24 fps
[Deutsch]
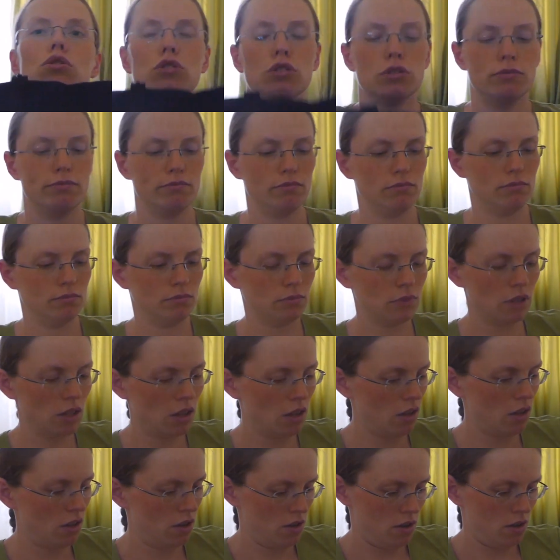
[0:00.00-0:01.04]
äh,
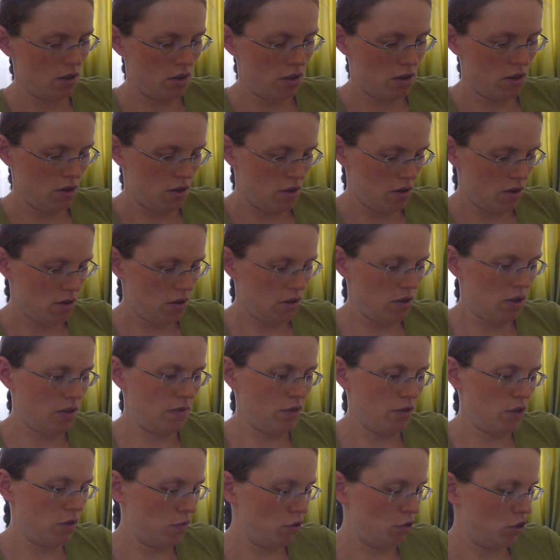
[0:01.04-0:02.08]
das
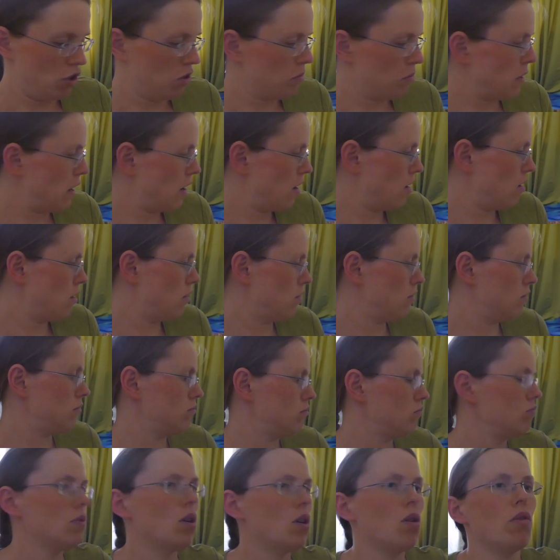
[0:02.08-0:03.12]
wird es wohl diesmal
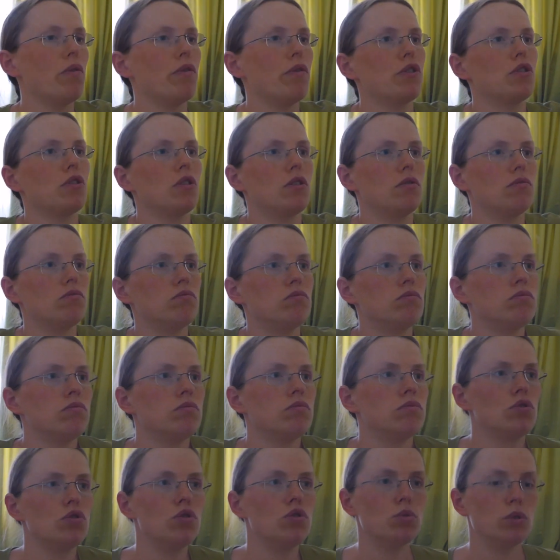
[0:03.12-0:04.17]
auch wieder
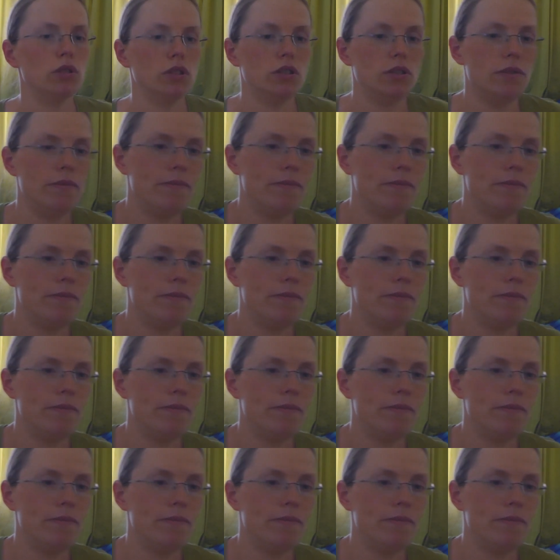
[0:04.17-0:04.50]
tun.